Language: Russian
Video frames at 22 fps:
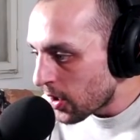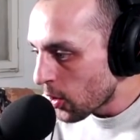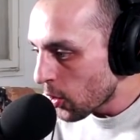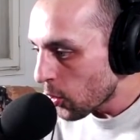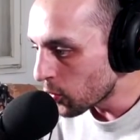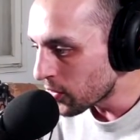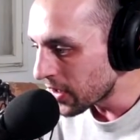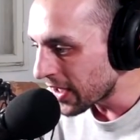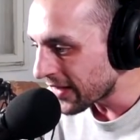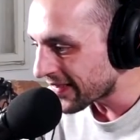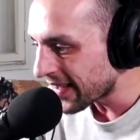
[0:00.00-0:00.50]

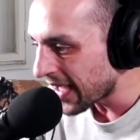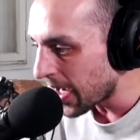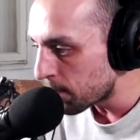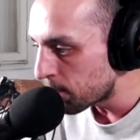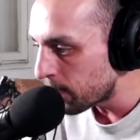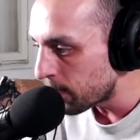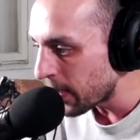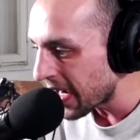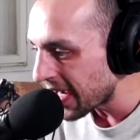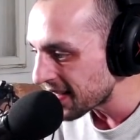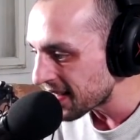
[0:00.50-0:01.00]
У нас
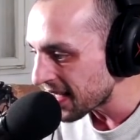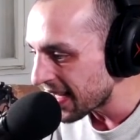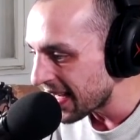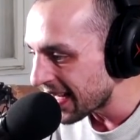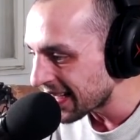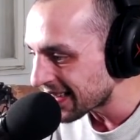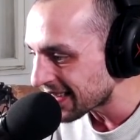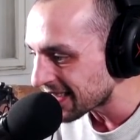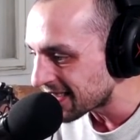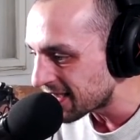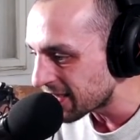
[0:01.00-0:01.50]
опять
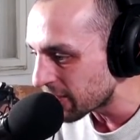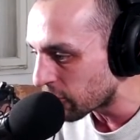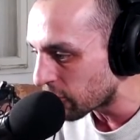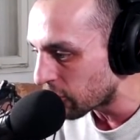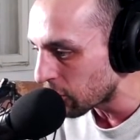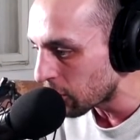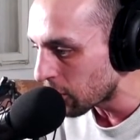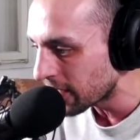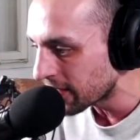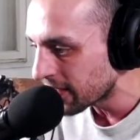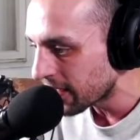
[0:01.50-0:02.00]
этот
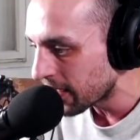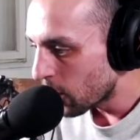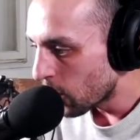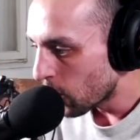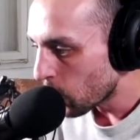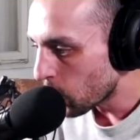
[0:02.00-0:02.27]
сезон?